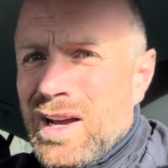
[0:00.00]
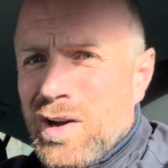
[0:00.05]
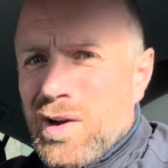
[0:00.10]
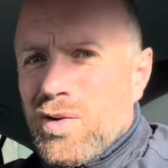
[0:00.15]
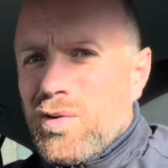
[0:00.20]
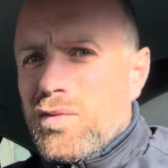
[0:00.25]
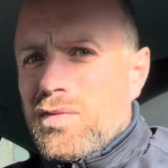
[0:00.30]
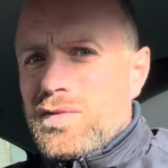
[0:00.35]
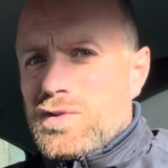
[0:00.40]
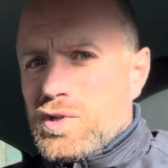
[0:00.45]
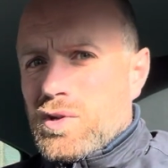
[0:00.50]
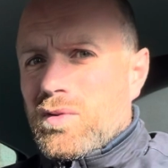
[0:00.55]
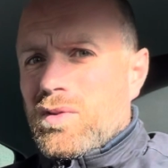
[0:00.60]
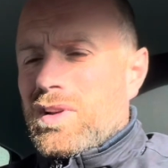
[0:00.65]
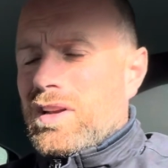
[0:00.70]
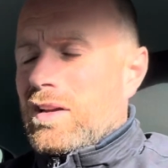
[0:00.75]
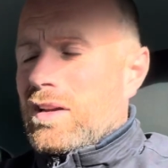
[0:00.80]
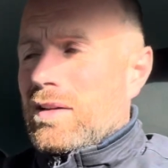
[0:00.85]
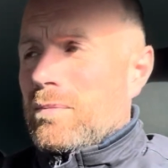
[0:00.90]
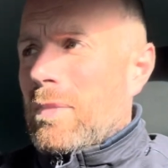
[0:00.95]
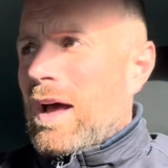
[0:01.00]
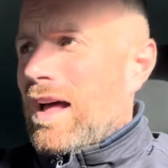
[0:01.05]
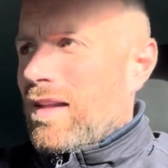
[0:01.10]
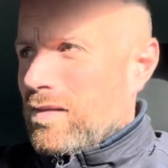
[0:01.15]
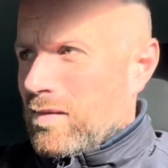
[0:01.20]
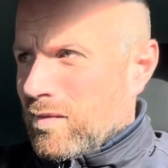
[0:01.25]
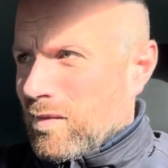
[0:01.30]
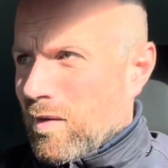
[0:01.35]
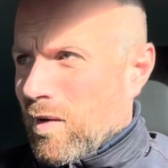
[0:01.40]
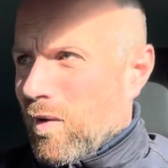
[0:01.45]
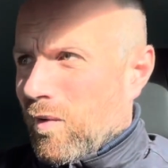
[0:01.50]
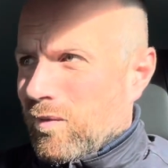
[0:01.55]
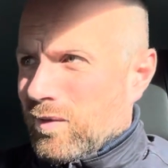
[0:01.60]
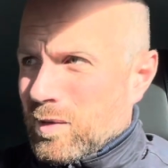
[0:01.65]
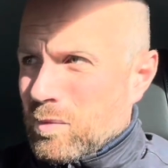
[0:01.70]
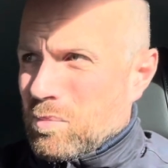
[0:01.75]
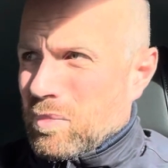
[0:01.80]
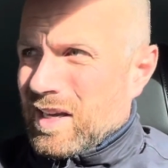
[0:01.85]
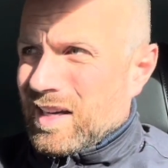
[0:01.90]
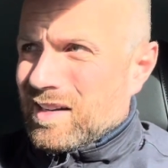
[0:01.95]
Rufen Schröder, den hast du auf
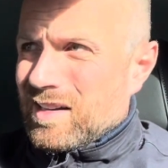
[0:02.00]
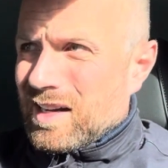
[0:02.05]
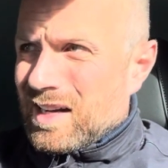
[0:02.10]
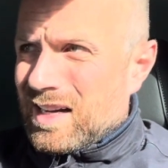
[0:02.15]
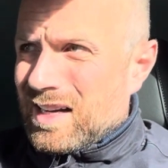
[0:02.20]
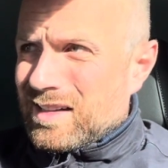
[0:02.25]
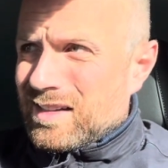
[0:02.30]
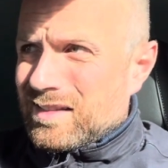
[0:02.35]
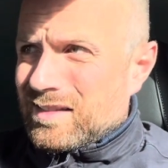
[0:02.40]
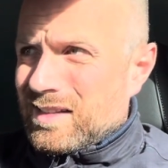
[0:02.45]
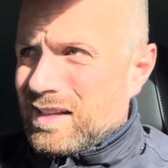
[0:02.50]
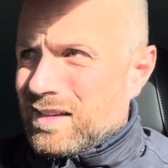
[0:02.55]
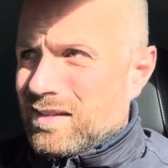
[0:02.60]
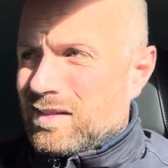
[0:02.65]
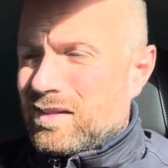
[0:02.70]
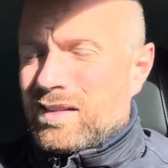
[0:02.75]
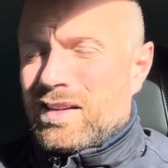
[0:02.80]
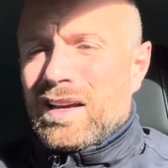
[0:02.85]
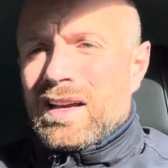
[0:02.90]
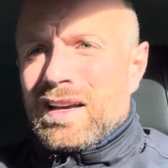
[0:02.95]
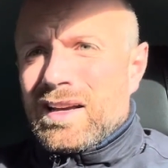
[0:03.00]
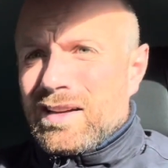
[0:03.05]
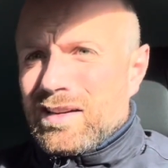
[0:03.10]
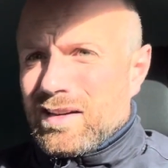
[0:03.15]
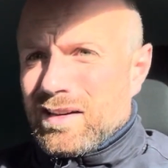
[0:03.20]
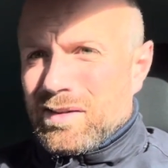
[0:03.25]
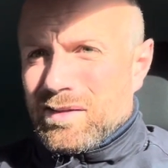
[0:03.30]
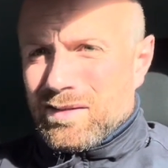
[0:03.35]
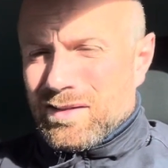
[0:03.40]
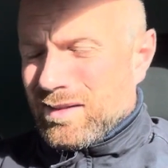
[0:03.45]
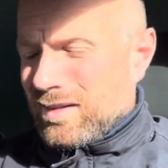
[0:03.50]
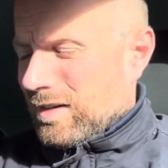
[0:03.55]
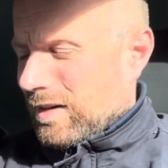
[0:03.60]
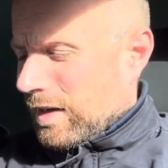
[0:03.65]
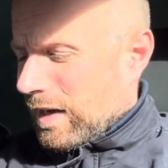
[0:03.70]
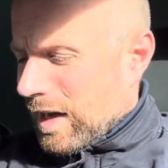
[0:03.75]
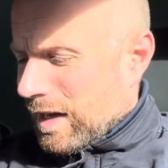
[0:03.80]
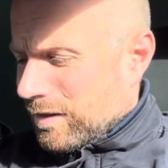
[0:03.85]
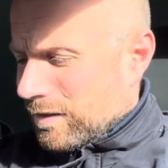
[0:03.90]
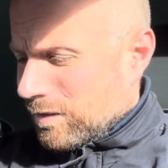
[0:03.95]
die PK gesetzt, den
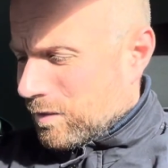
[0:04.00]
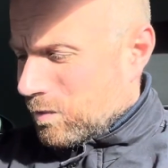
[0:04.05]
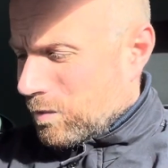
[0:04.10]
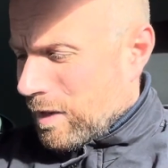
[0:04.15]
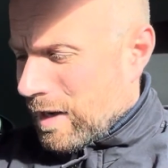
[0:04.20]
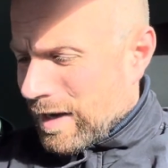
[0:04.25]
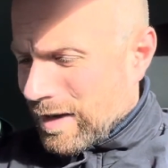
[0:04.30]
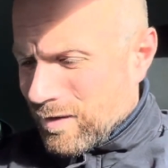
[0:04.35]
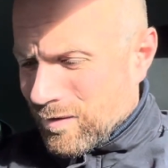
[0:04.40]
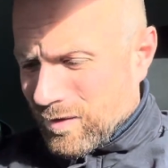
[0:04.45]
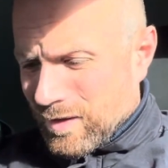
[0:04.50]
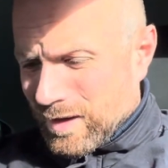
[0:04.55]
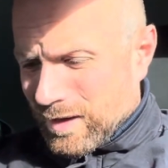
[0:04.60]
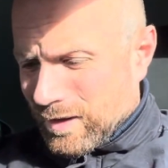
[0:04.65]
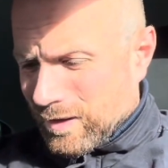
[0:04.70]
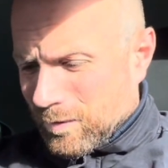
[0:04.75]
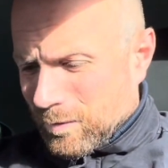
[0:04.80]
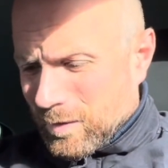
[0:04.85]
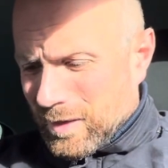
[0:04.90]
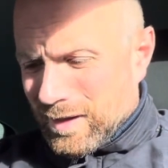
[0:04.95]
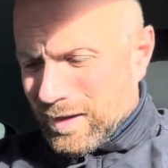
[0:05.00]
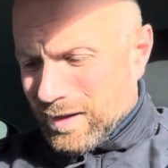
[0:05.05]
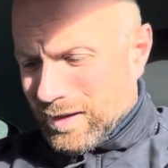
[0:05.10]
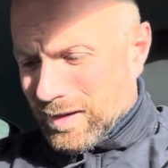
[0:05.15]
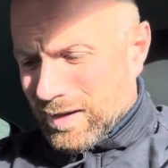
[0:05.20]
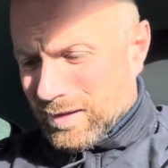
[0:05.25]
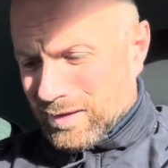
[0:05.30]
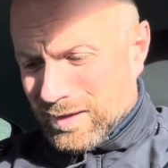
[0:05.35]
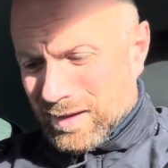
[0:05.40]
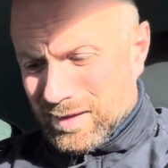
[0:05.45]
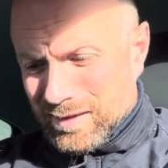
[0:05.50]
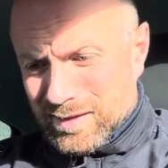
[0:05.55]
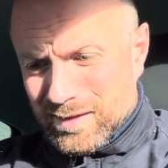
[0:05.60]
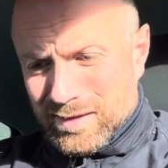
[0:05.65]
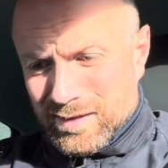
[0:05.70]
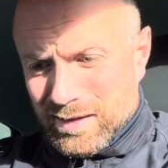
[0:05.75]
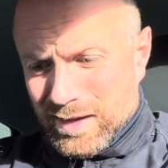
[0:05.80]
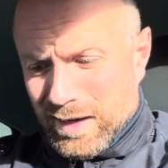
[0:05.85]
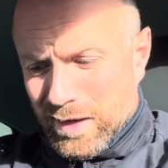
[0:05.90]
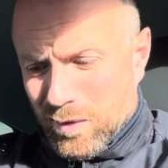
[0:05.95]
hast du einfach äh, da sitzen
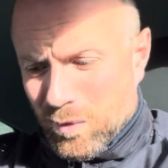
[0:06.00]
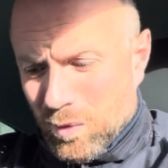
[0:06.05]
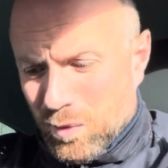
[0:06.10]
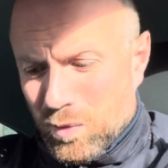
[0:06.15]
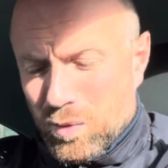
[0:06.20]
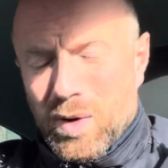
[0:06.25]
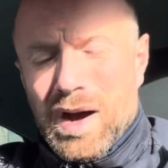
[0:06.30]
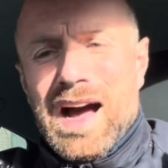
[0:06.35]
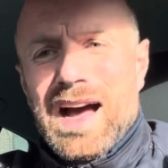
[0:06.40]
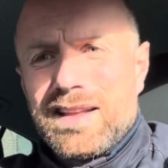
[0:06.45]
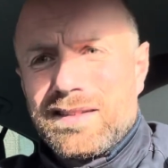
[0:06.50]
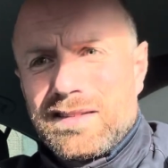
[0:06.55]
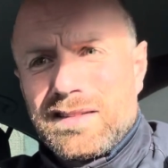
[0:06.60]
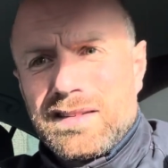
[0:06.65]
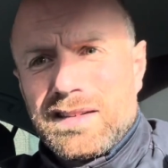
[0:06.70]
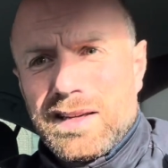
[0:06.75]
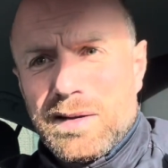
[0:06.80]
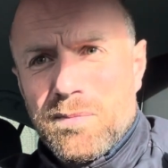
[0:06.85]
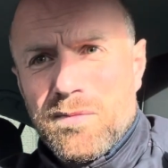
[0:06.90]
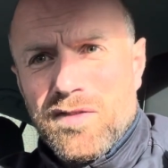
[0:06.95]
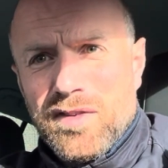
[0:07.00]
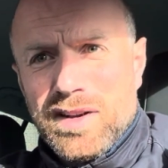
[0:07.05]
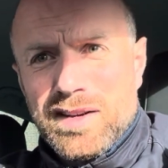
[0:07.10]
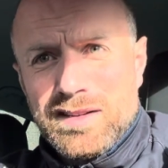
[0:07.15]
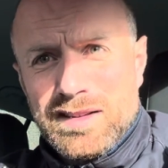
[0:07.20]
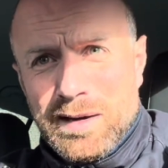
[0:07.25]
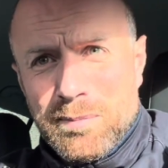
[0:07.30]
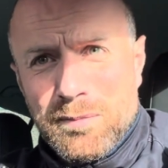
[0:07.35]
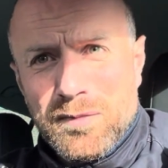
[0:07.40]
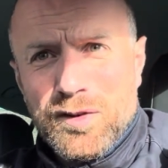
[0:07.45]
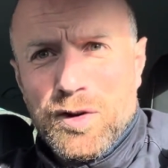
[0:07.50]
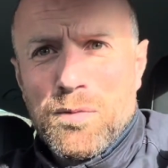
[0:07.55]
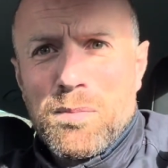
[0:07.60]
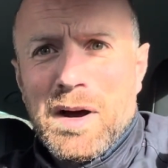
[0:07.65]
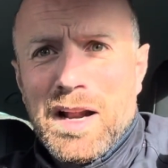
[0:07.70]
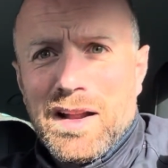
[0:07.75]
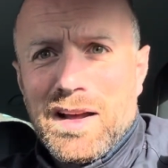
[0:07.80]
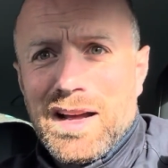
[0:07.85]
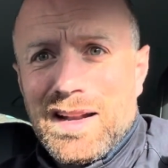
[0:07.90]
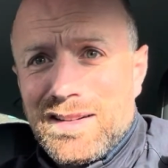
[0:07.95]
sehen und du hast dem verdammt
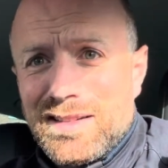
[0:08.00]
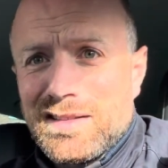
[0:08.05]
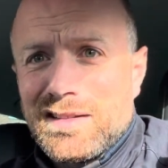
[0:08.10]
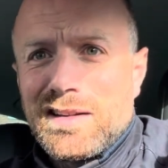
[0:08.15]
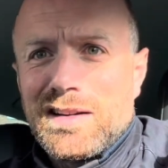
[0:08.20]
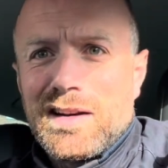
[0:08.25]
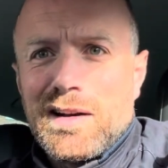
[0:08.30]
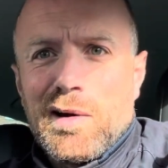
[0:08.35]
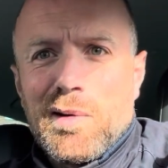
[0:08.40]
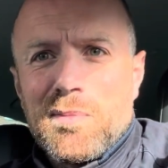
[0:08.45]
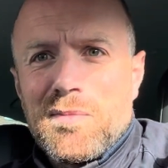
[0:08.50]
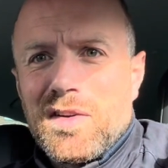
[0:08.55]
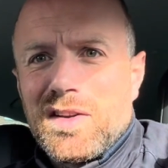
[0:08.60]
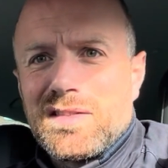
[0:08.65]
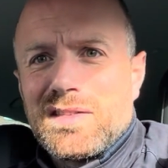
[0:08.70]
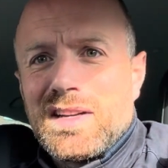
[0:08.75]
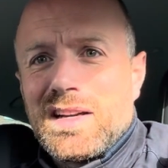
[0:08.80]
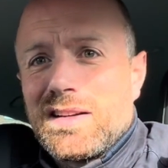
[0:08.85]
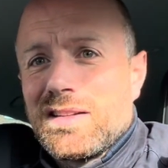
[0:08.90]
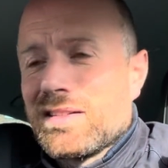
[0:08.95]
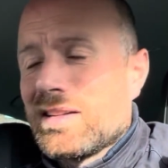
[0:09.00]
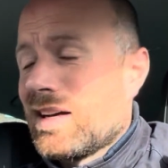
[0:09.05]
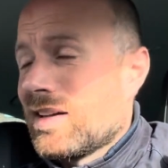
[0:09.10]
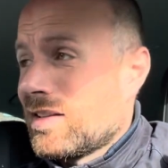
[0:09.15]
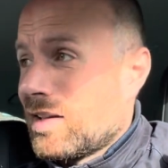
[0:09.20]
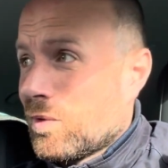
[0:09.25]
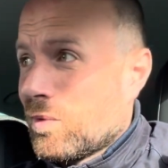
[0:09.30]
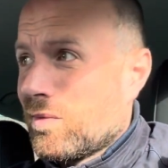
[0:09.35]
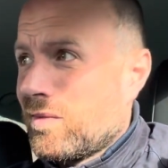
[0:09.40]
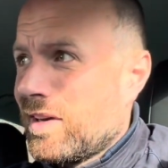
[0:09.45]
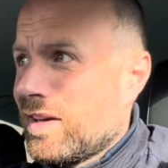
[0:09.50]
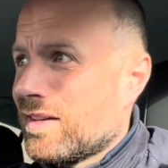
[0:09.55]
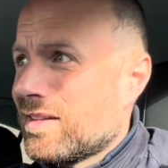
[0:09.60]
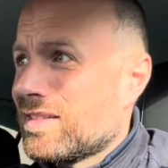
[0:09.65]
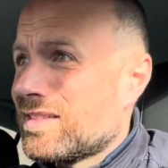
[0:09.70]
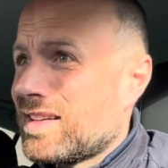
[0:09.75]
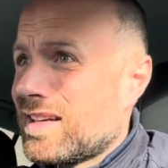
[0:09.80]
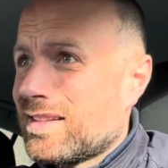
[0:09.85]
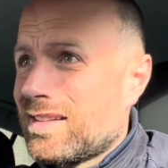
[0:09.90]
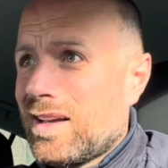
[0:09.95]
nochmal alles geglaubt, was der gesagt hat. Und wenn er
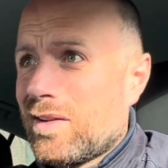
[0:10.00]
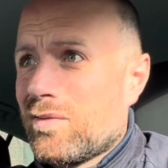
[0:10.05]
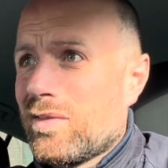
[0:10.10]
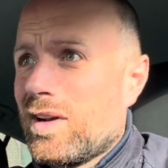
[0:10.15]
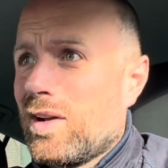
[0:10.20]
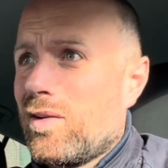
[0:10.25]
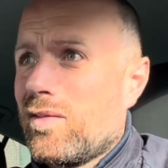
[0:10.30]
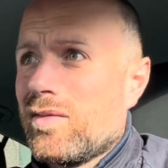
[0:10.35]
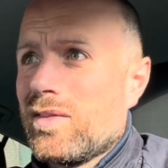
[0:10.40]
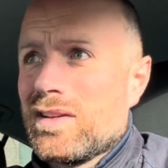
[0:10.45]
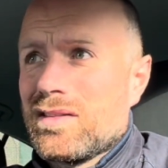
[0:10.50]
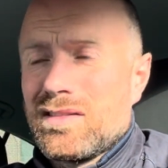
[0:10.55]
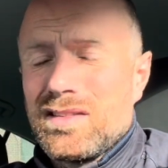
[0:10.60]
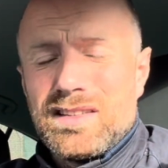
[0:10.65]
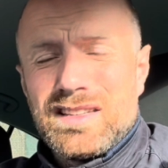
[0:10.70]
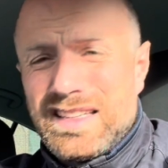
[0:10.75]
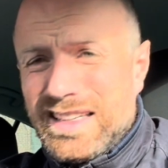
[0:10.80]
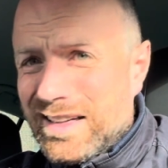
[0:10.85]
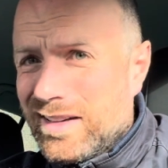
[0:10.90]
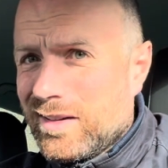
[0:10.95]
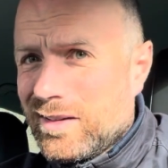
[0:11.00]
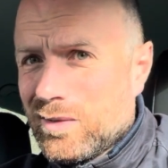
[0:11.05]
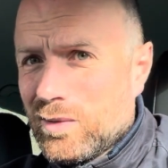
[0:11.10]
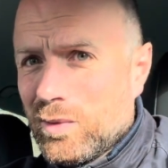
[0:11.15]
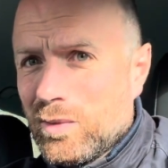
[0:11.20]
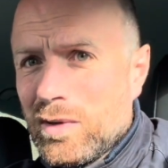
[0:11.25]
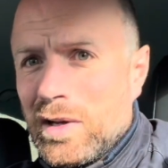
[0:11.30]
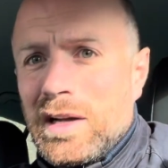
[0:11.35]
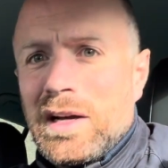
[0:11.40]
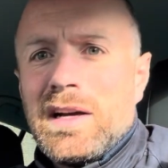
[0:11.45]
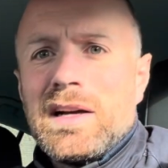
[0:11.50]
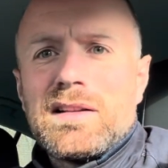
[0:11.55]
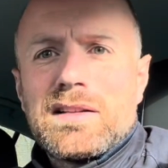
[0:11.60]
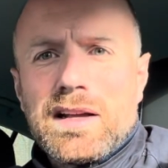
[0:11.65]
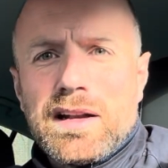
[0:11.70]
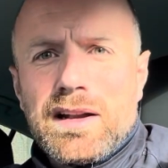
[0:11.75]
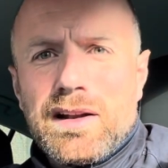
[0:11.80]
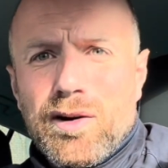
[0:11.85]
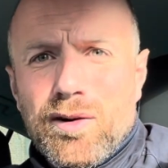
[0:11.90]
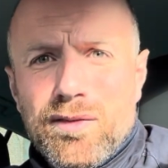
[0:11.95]
gesagt hat, wir laufen jetzt in die Richtung,
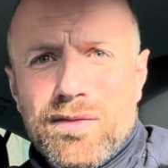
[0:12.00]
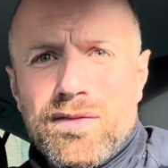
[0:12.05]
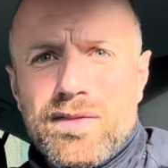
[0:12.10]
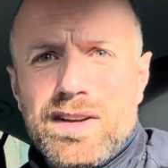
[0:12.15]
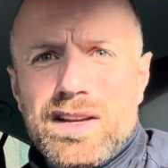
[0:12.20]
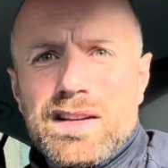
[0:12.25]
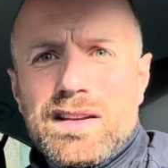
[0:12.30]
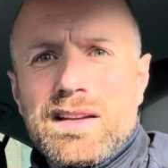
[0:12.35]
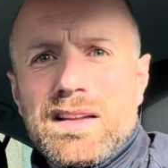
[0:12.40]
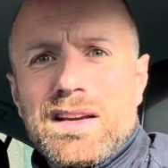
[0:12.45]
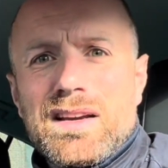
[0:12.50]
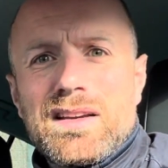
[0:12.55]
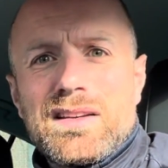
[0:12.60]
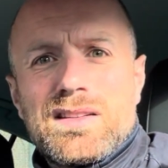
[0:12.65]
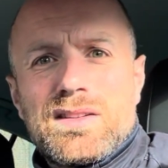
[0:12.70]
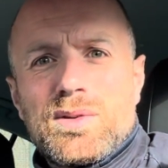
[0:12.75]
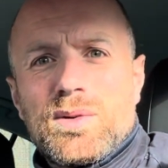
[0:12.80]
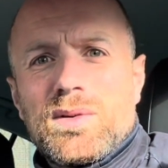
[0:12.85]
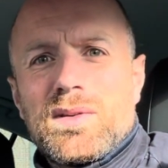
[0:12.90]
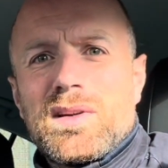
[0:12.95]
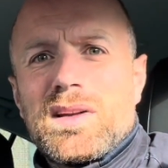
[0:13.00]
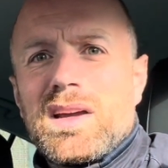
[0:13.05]
dann laufen wir in die Richtung.